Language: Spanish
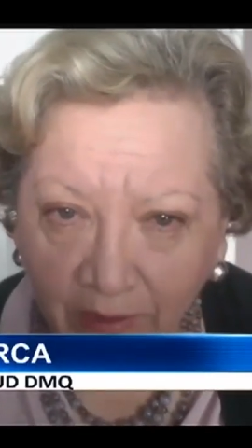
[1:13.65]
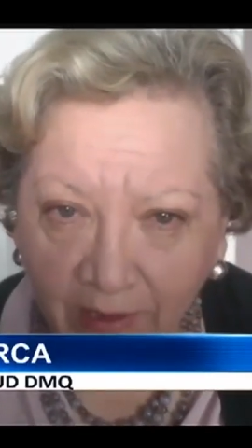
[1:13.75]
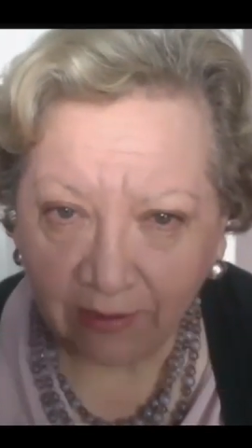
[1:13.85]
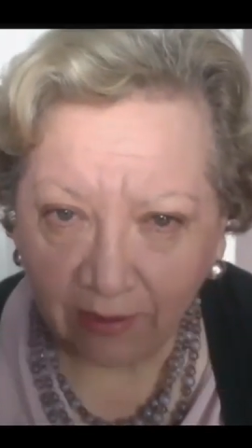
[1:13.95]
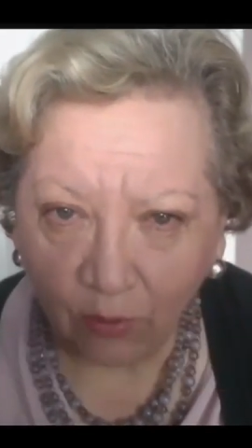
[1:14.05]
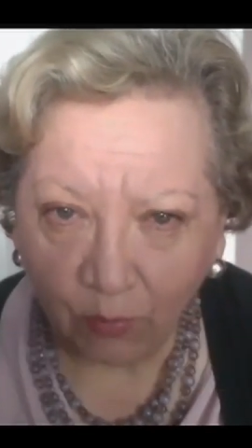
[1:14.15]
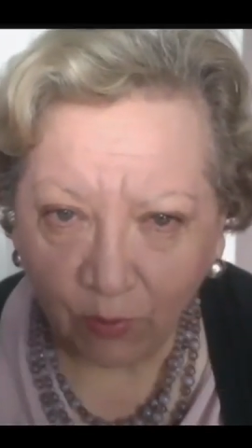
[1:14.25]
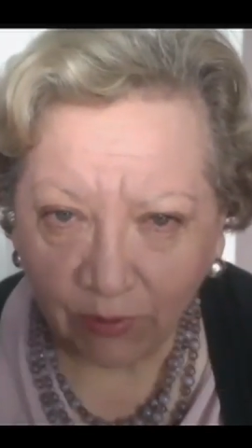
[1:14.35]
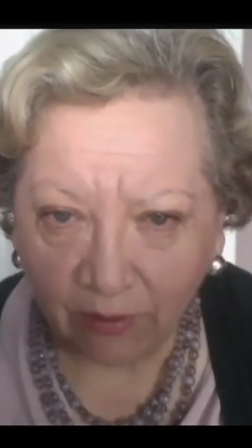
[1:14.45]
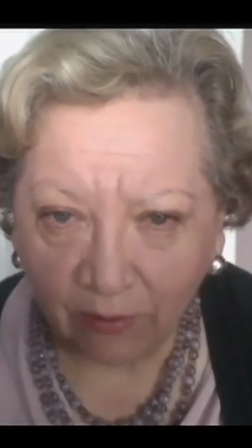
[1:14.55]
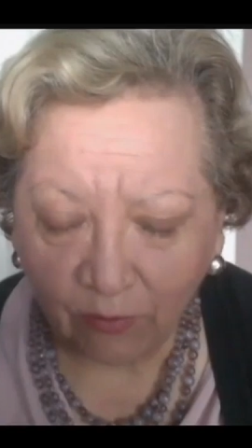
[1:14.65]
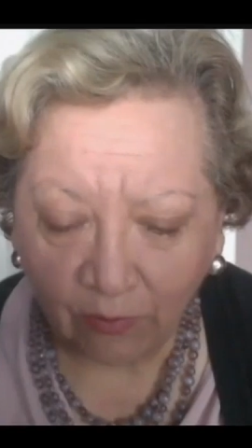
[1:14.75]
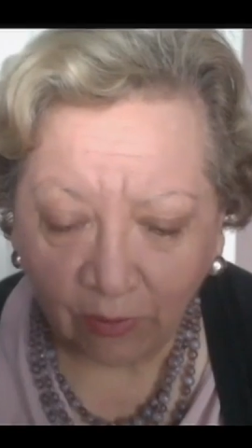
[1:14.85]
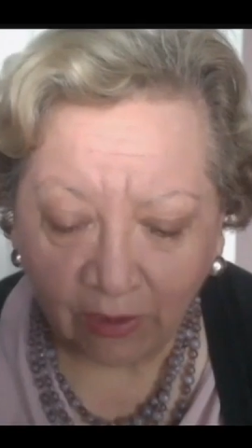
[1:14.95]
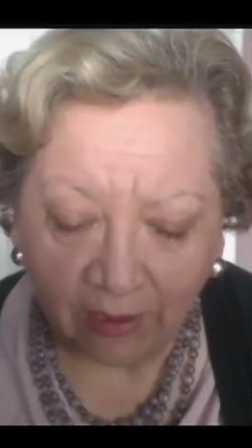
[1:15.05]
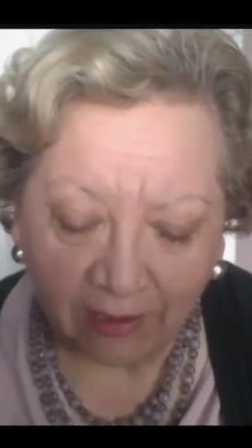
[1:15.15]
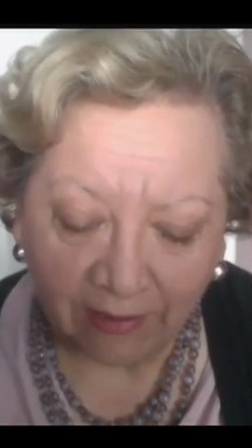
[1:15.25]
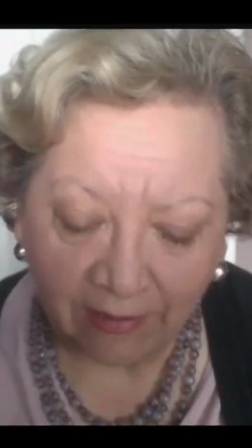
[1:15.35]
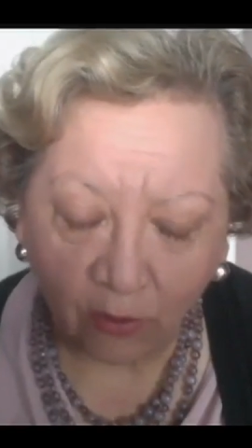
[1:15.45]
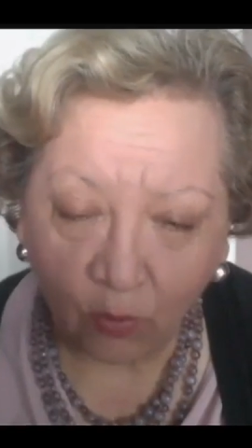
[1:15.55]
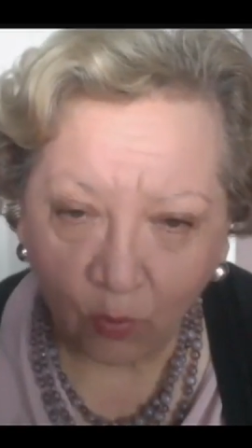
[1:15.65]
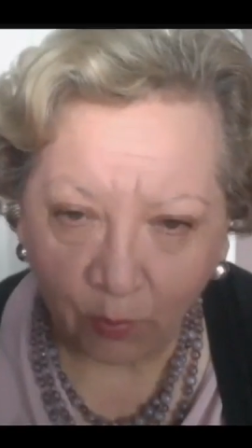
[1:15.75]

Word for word: 95% están